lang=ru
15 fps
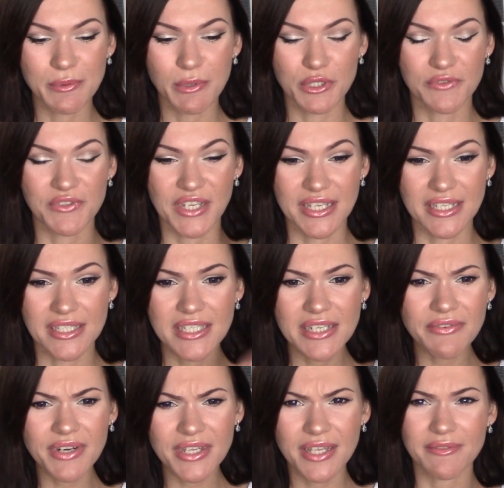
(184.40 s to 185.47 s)
использую всякие
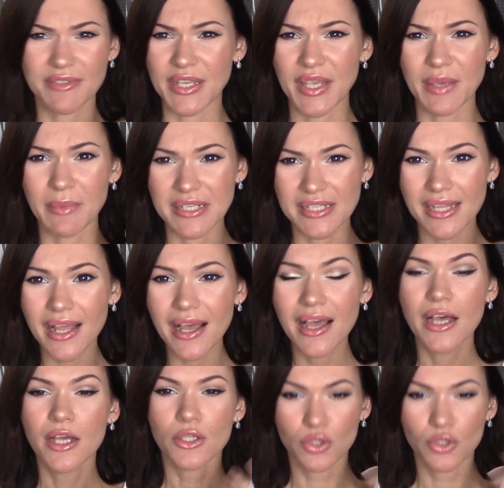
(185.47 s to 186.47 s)
сыворотки, всякие масла,